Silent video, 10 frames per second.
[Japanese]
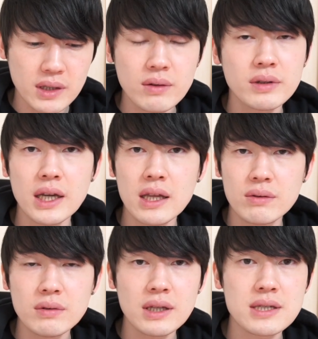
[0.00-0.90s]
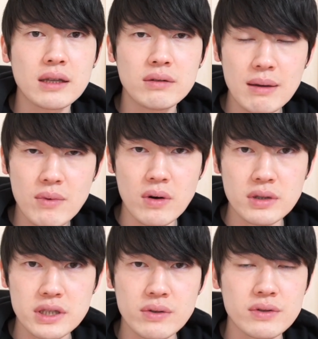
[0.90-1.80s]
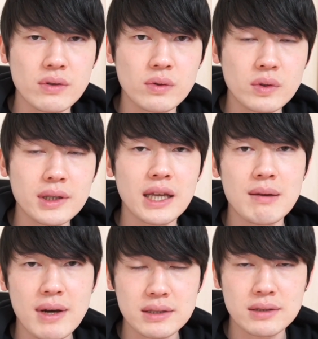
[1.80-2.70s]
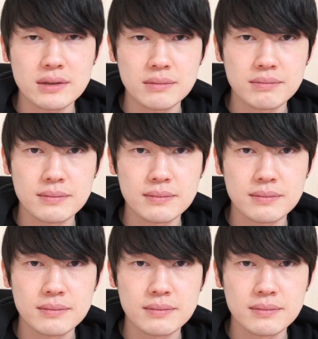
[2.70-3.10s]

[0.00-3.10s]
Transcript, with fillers: 基本的にどんなサイトでも使用することができます。